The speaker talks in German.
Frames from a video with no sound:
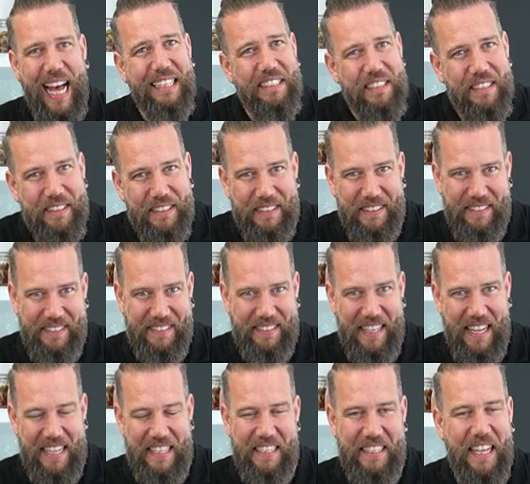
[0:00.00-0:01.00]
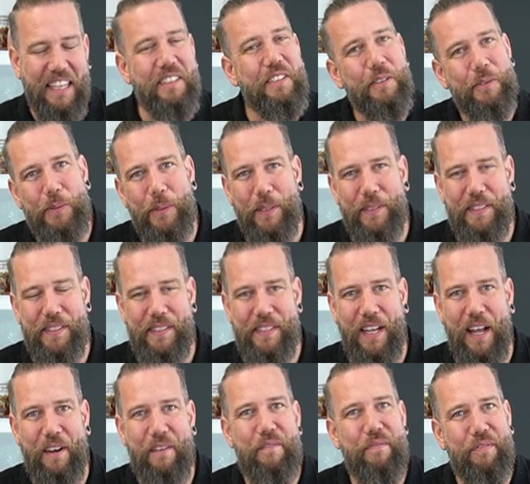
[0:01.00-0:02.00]
hatte einen ganz
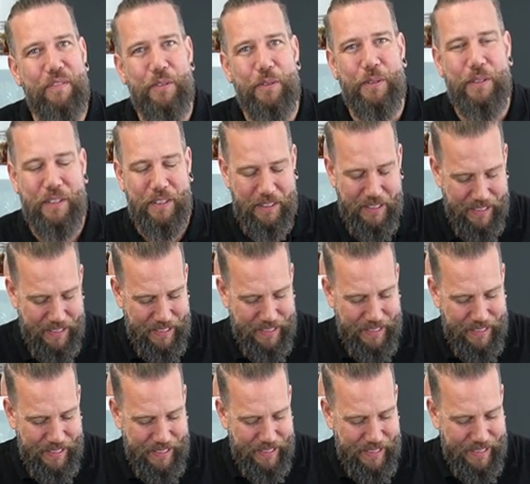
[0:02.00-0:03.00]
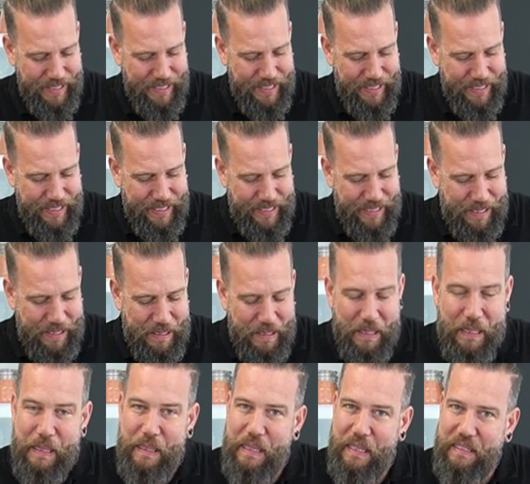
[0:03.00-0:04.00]
kurzen Anflug
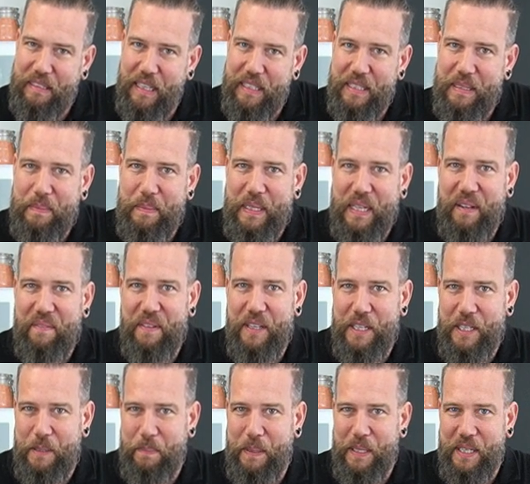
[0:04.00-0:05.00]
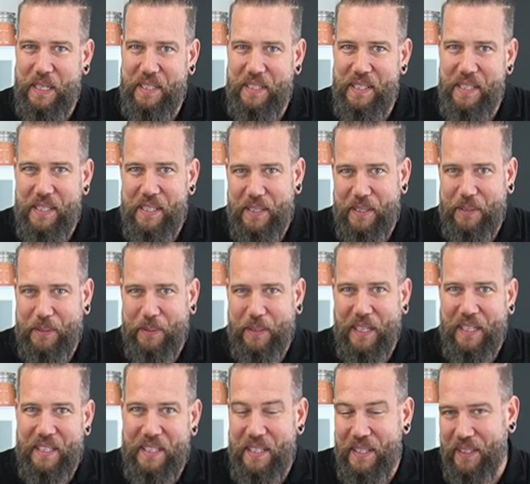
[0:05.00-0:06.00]
äh, das Ganze mit ein wenig Petersilie zu
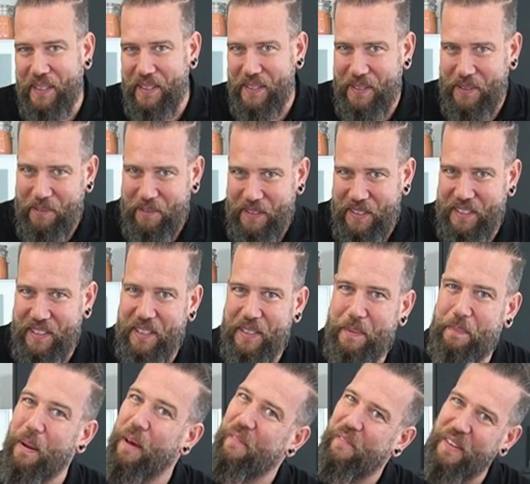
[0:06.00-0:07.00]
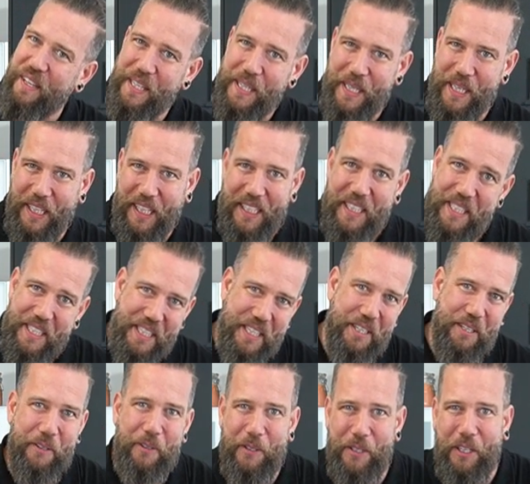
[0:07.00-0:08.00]
garnieren, so wie sie es bei vielen
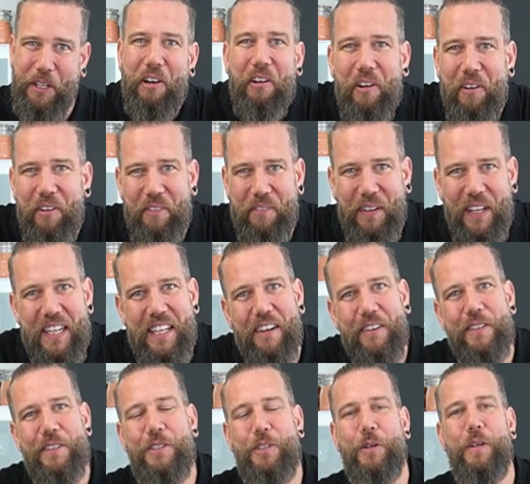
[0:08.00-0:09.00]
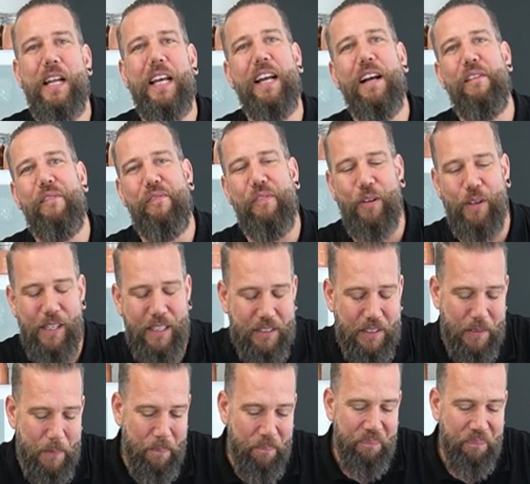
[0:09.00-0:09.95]
Gerichten tun. Und wenn ihr uns schon länger folgt,